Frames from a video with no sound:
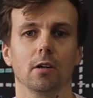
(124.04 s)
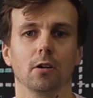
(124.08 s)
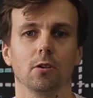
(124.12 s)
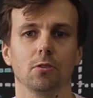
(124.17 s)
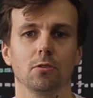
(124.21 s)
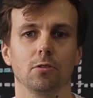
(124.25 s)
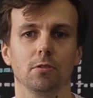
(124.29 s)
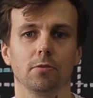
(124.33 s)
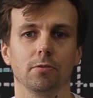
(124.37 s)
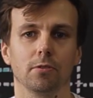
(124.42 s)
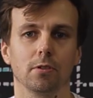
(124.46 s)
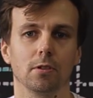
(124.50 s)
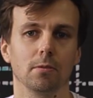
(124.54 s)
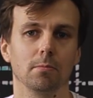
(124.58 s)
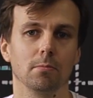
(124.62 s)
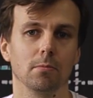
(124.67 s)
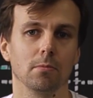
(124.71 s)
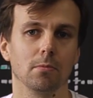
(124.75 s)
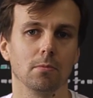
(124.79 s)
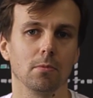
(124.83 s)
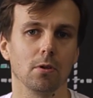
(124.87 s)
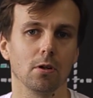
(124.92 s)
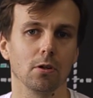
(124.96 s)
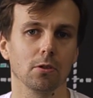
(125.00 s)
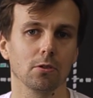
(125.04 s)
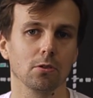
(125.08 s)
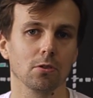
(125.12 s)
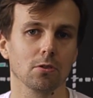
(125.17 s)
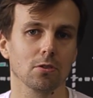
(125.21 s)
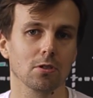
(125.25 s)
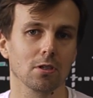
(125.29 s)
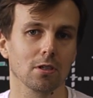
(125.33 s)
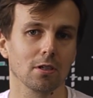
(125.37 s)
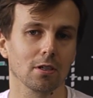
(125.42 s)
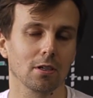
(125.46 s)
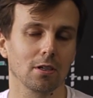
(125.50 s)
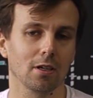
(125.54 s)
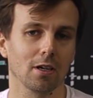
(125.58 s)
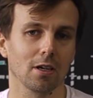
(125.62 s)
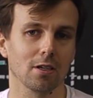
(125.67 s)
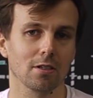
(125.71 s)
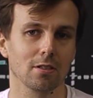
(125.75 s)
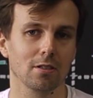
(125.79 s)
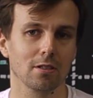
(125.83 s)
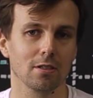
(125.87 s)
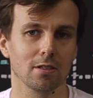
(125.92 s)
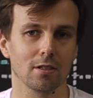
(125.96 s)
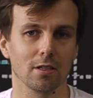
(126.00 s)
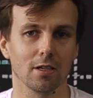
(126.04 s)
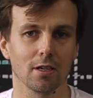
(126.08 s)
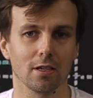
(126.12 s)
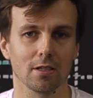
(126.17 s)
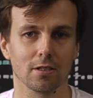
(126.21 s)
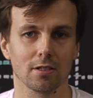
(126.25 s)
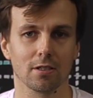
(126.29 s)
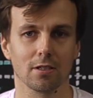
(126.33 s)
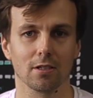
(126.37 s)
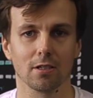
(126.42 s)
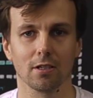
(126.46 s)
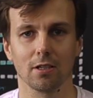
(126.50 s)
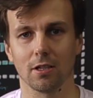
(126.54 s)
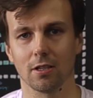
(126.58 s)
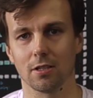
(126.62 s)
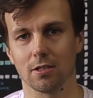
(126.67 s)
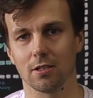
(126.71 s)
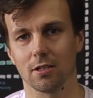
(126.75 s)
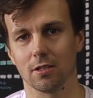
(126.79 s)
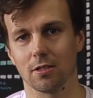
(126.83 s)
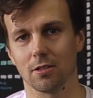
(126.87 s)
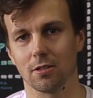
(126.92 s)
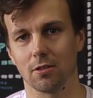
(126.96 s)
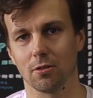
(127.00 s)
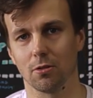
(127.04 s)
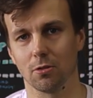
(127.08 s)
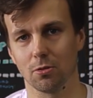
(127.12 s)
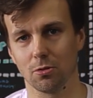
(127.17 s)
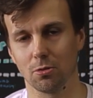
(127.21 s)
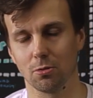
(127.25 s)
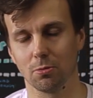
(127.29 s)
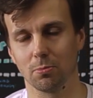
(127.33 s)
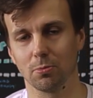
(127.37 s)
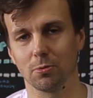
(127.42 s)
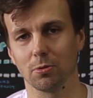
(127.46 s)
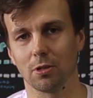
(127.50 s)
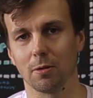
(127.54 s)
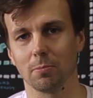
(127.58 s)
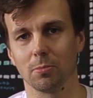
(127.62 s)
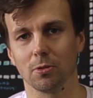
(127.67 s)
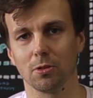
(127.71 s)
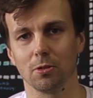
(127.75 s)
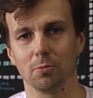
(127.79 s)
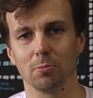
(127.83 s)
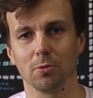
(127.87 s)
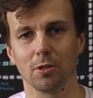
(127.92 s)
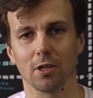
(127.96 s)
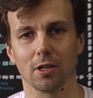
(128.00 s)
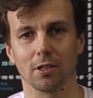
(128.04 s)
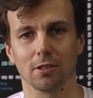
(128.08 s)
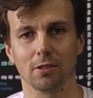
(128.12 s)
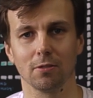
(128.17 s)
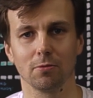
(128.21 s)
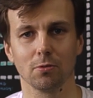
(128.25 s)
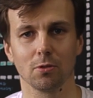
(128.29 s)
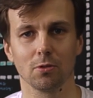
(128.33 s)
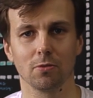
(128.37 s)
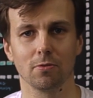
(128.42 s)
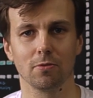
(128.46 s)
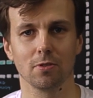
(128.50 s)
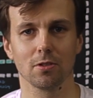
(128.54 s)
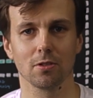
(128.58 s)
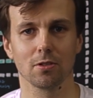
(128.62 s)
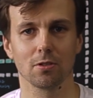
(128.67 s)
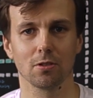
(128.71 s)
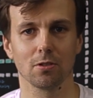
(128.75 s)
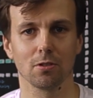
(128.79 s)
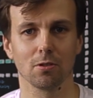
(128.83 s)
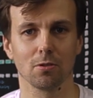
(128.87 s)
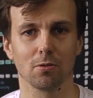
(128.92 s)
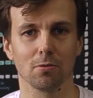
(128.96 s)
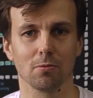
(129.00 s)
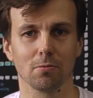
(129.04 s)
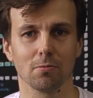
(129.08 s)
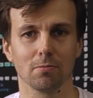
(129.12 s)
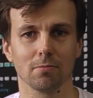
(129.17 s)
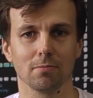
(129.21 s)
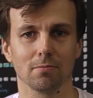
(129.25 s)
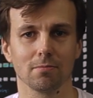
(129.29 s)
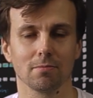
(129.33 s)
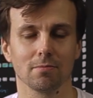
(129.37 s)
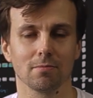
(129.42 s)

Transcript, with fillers: Chodzi w tym o to, że każdy z nas, każda z osób, która podejmuje aktywność fizyczną,